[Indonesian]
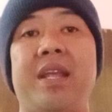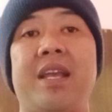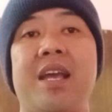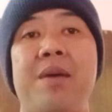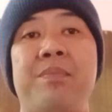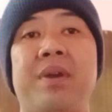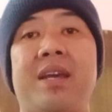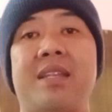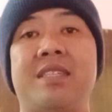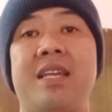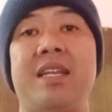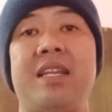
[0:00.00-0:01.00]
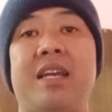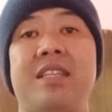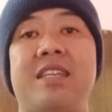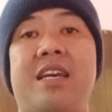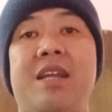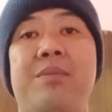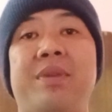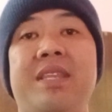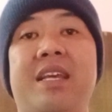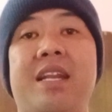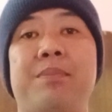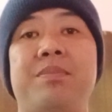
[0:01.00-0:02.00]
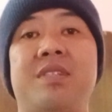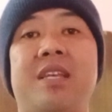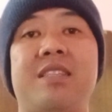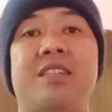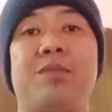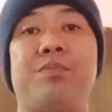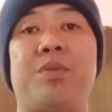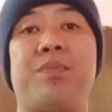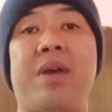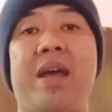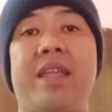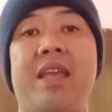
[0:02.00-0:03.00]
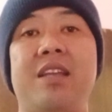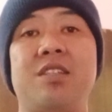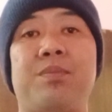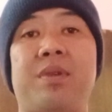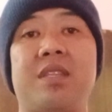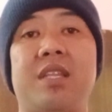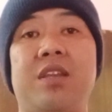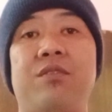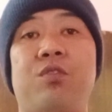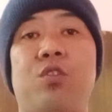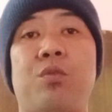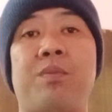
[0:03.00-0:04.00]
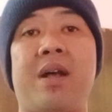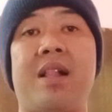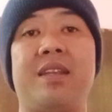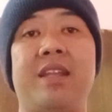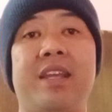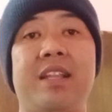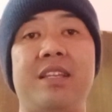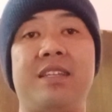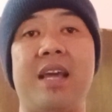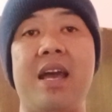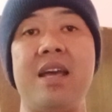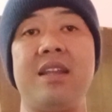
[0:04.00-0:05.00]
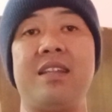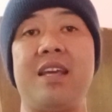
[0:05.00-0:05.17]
Mereka bekerja dengan cara menyerap zat-zat berbahaya seperti formaldehida